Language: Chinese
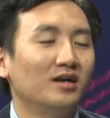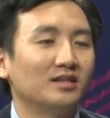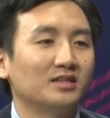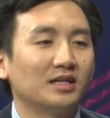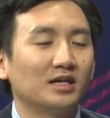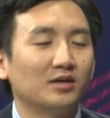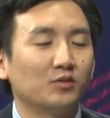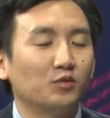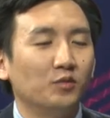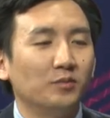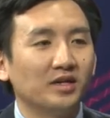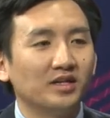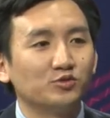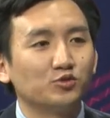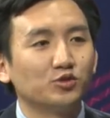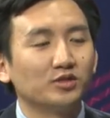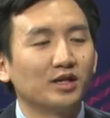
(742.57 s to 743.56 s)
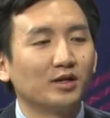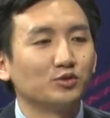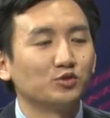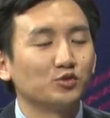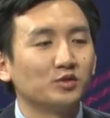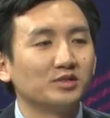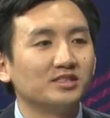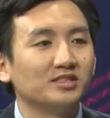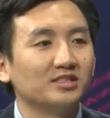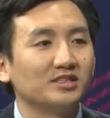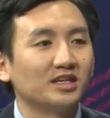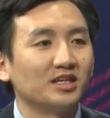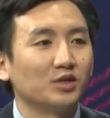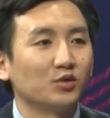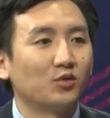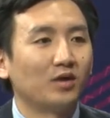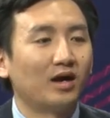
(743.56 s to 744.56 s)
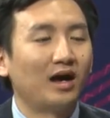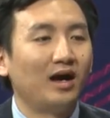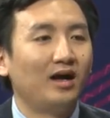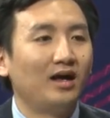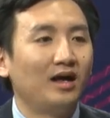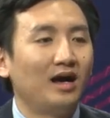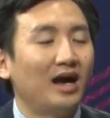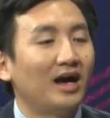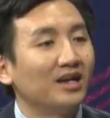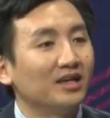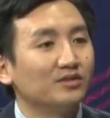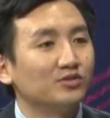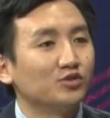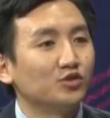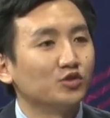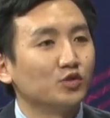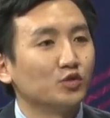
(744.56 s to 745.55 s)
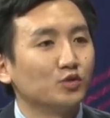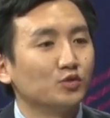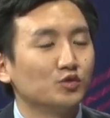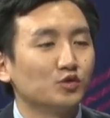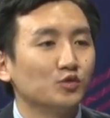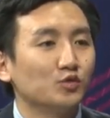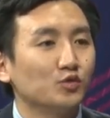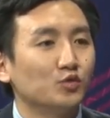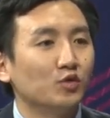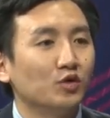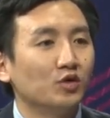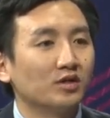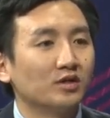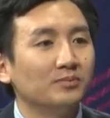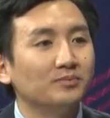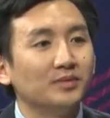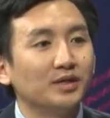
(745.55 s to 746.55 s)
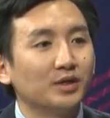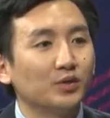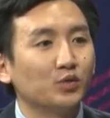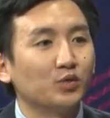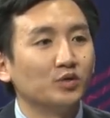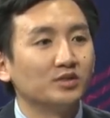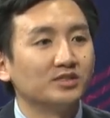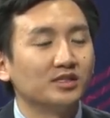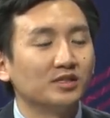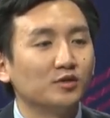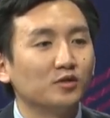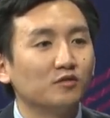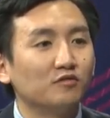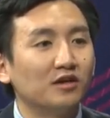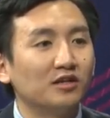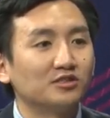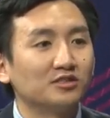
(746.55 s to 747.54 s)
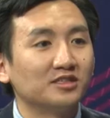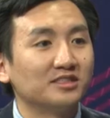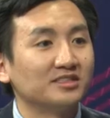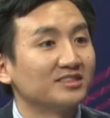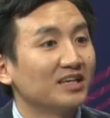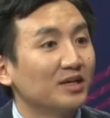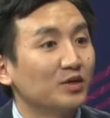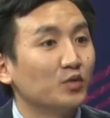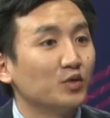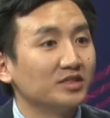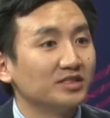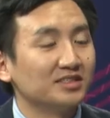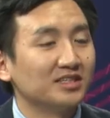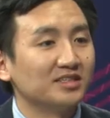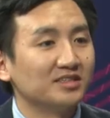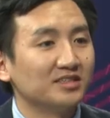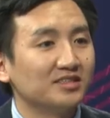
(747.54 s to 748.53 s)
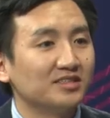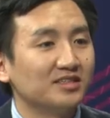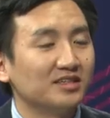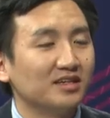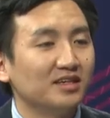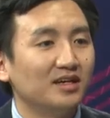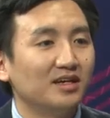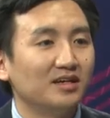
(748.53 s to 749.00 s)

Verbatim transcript: 那我们也注意到说今年的话，阿联酋、中国跟美国先后发射了三个火星探测器，